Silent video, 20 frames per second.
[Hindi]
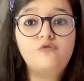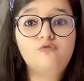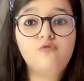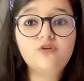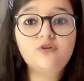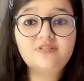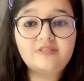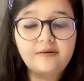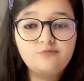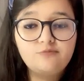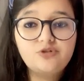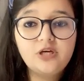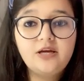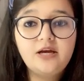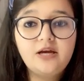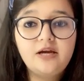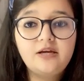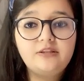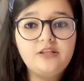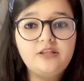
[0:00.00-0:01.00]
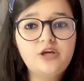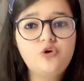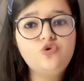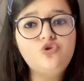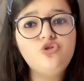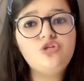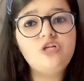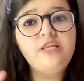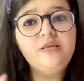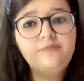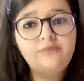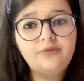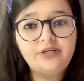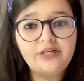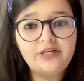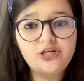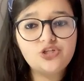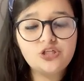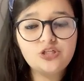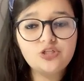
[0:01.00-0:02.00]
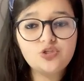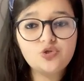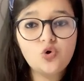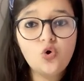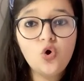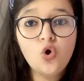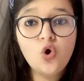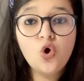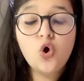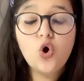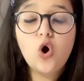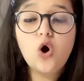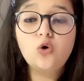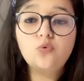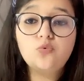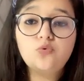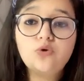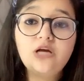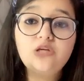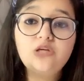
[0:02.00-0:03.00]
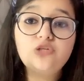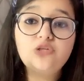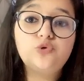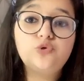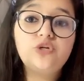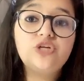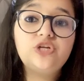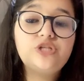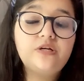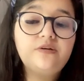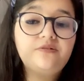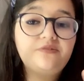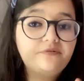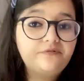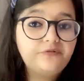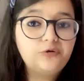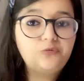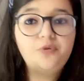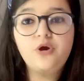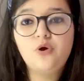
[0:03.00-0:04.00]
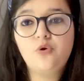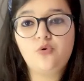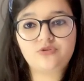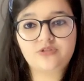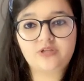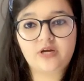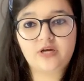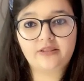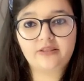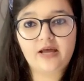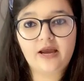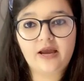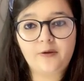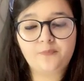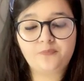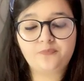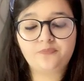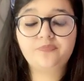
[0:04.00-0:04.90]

वो सब्जेक्ट करती है कुछ लिमिटेशंस को और उनका जुडिशियल रिव्यू भी हो सकता है